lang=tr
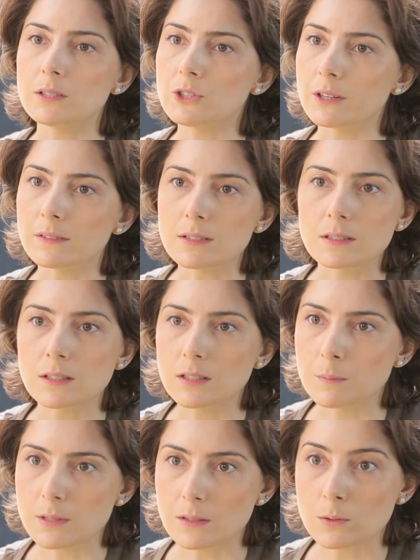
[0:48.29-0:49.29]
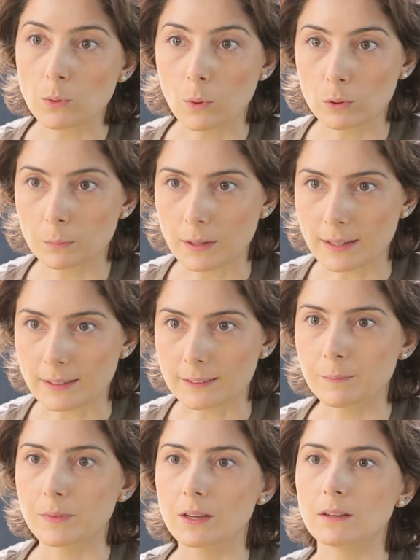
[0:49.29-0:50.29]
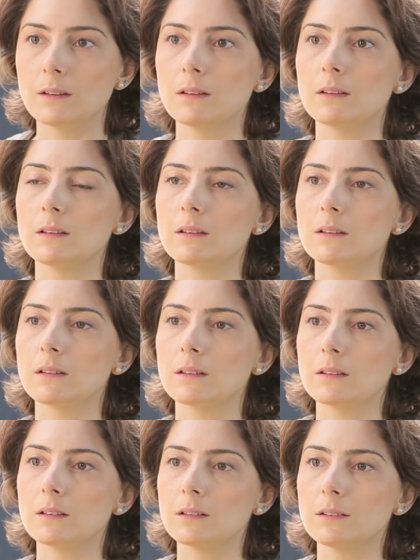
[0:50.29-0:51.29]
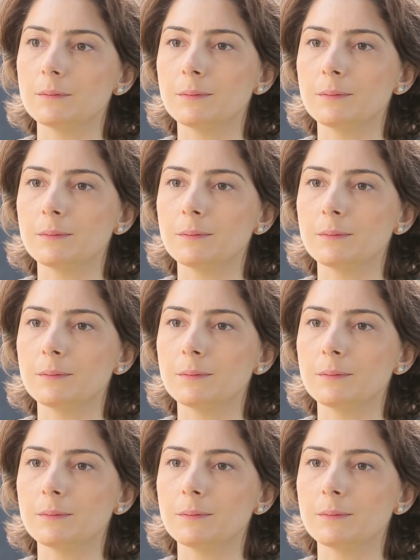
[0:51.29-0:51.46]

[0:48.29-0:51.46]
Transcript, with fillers: çevresinde kimsesi olmayan, e,